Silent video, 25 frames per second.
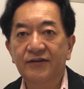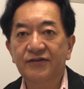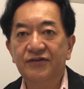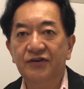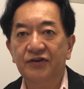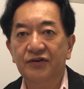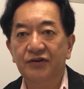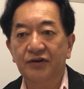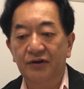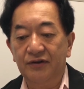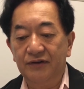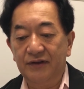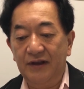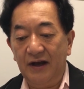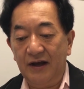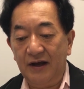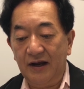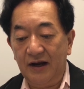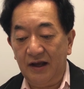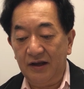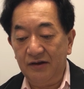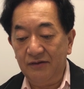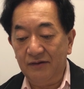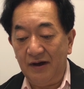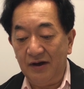康夫の「だ
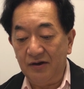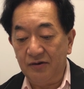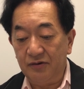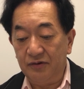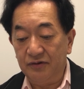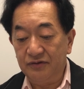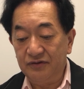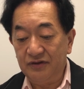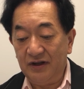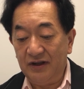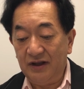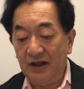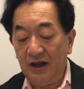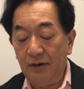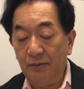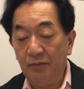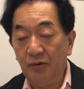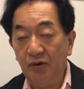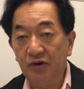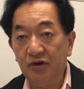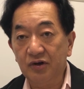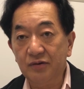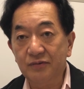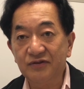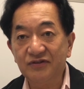から言わんこっちゃない」
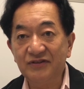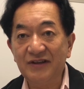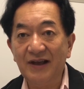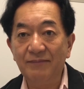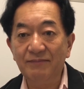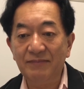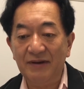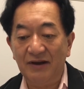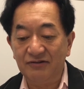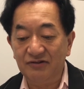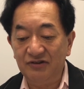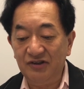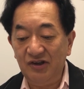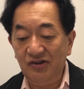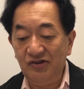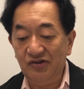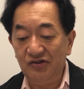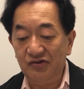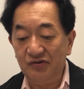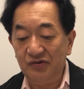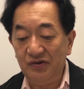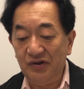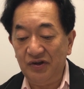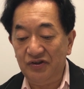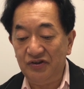ボリューム
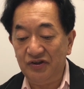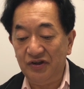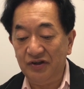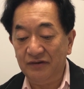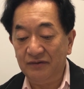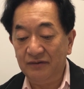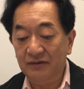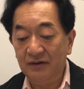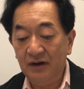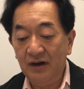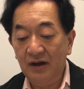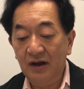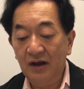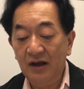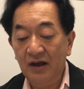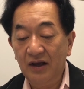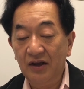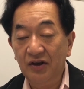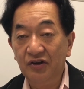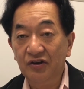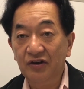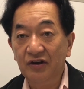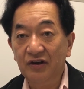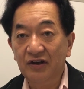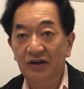321
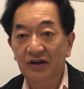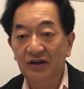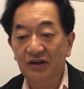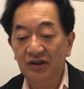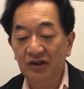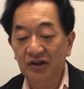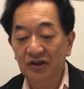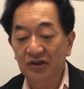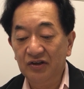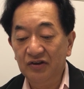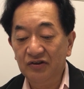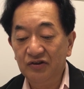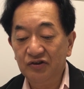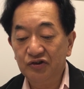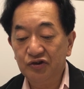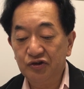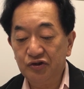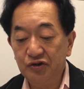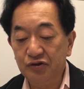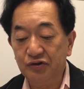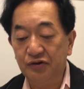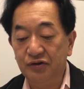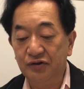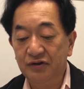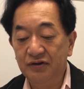
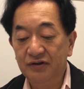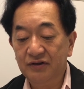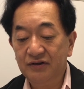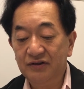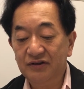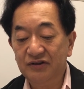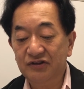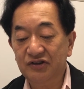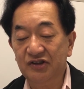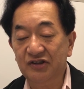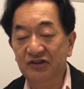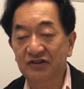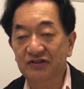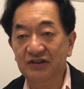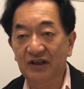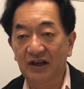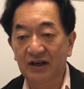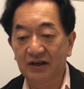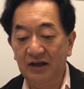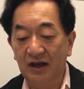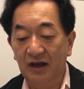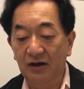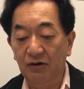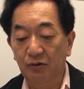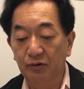祝新
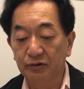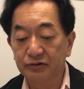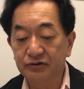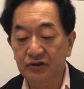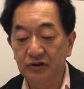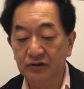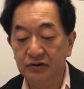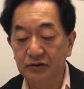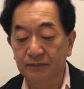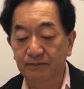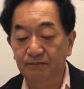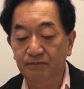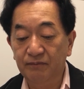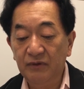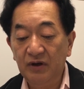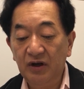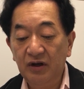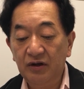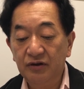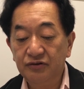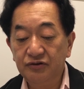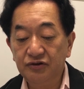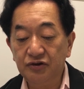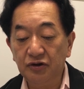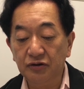政権発足
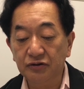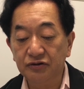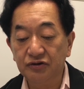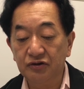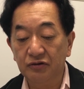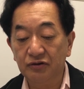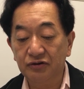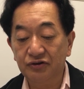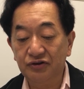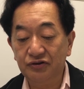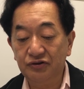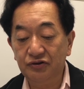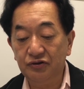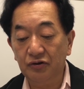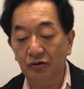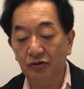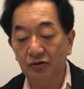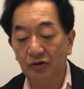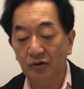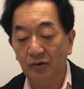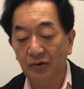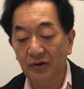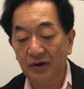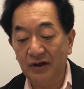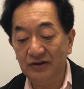超少子超
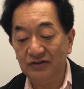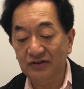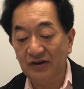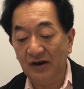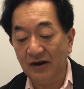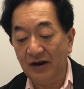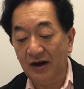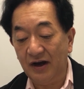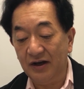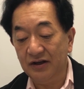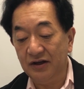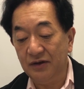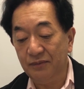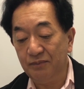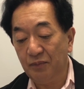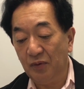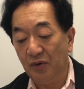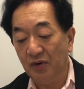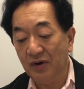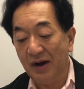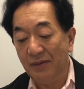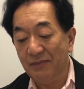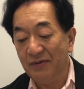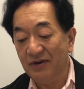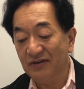高齢社会日
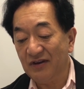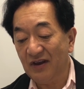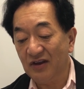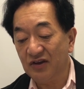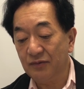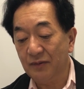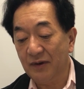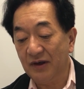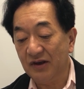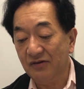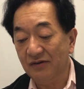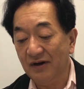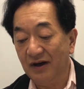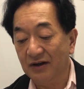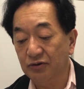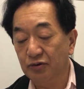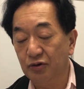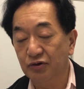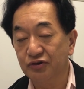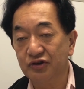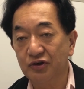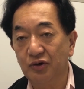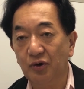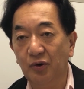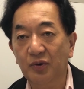本が目指すべきは
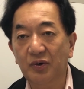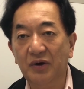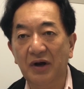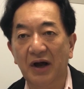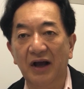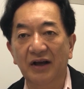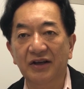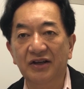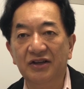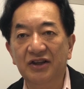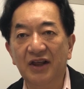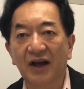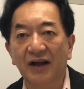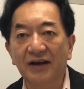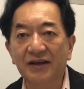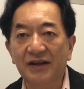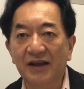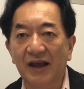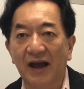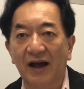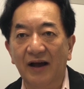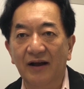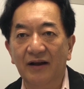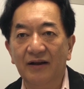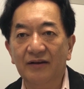都市国家
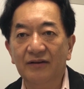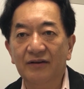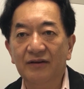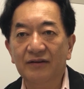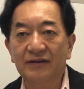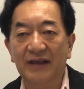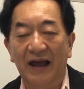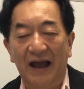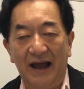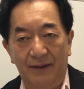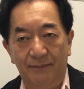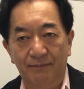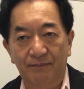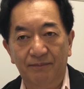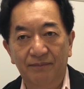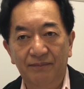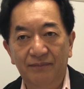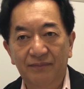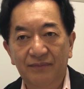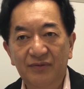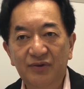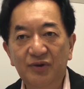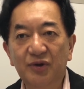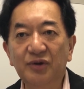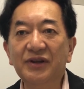イタリアだ
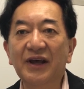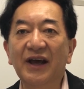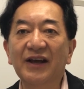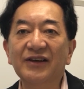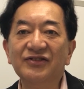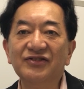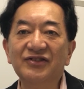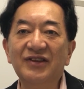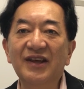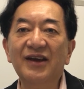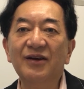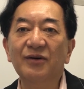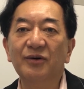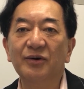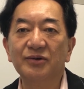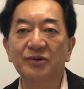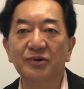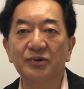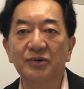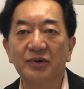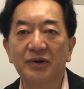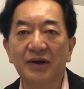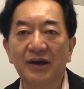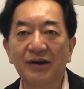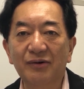と題してお
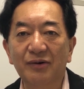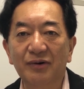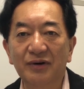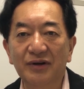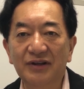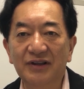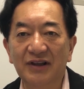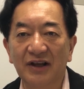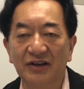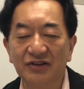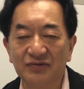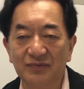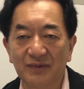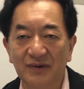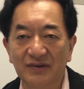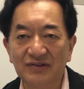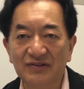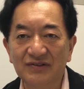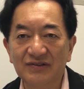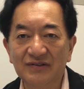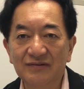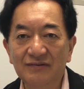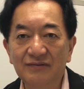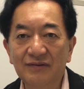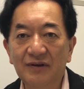届けをいたしま
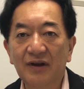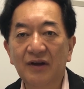す